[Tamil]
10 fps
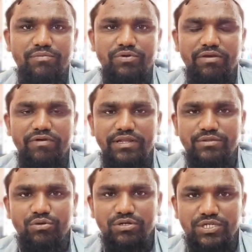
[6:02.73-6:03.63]
நம்முடைய
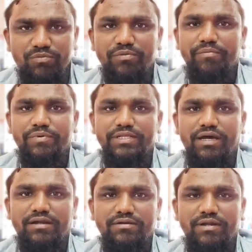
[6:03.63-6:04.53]
வெளித்தோற்றமும் அப்படி
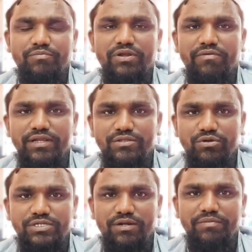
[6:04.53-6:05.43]
தான் நம்முடைய
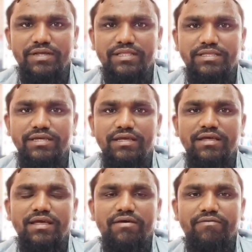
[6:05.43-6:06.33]
வெளித்தோற்றம்ங்கிறது
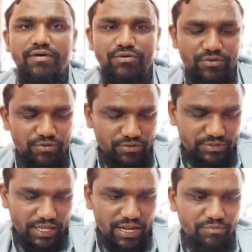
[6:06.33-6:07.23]
வெறும்
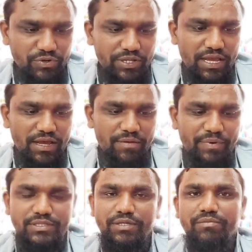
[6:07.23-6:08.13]
தலைமுடியை
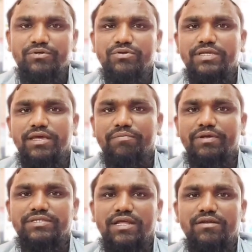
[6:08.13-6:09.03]
பற்றி மட்டும் இங்கே
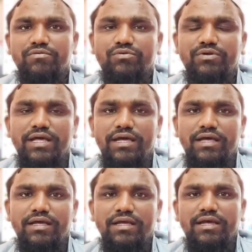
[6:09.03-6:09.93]
பேசினாலும் கூட
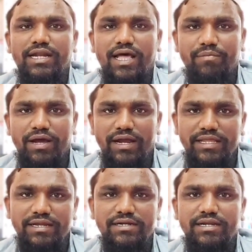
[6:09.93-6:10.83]
நாம்
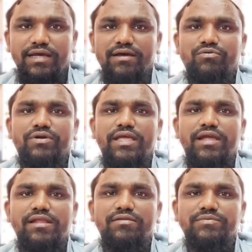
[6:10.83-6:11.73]
அணிகின்ற
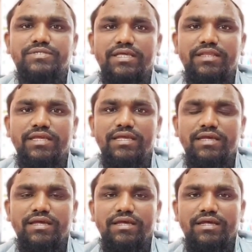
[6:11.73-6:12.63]
உடைகளிலும் சரி
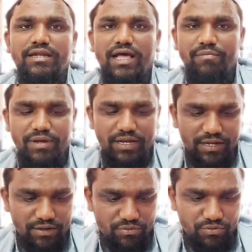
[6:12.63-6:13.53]
நாம்
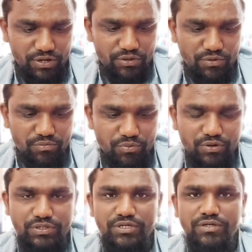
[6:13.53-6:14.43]

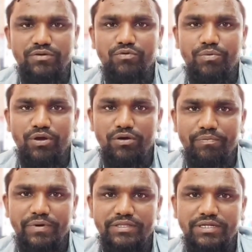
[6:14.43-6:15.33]
குளிக்கும்போது
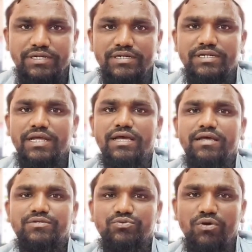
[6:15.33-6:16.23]
உபயோகப்படுத்துகின்ற
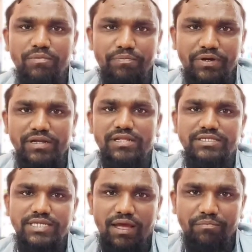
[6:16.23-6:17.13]

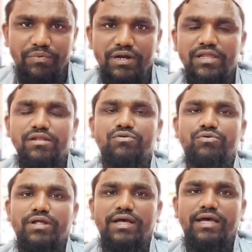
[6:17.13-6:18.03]
சோப்புகளில் ஷாம்புகளில் கூட